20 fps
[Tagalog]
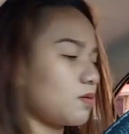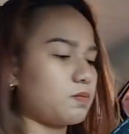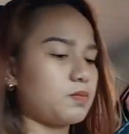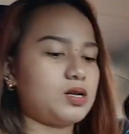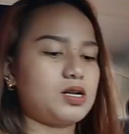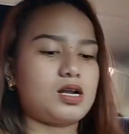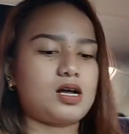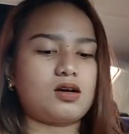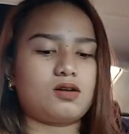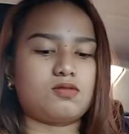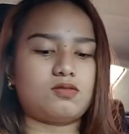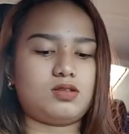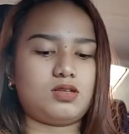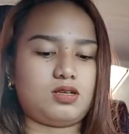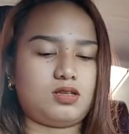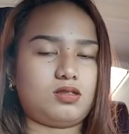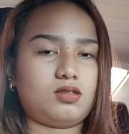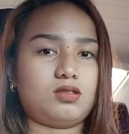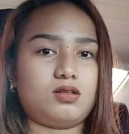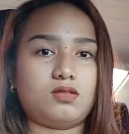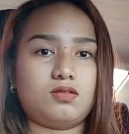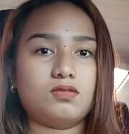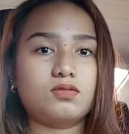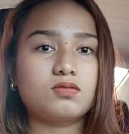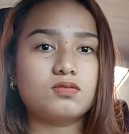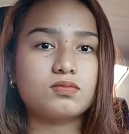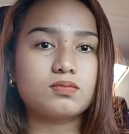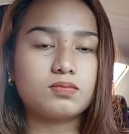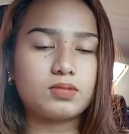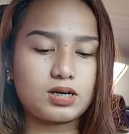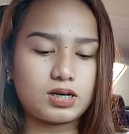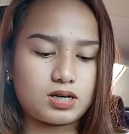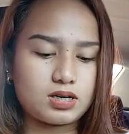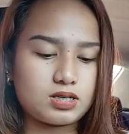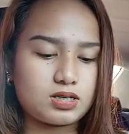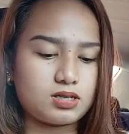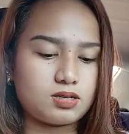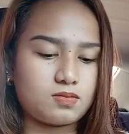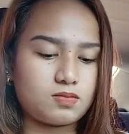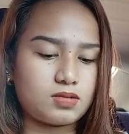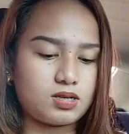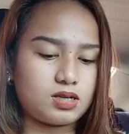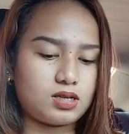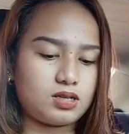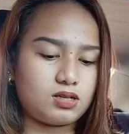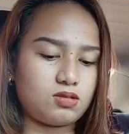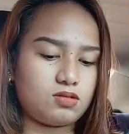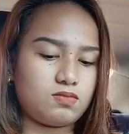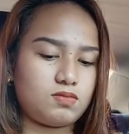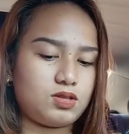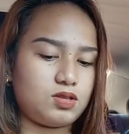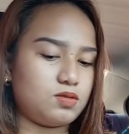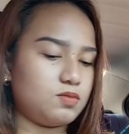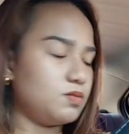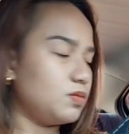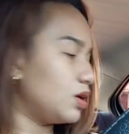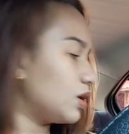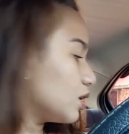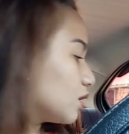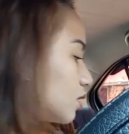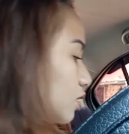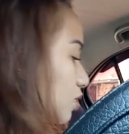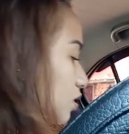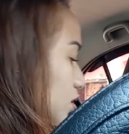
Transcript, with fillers: nga pala ako dito. Para sa mga dumi-dumi.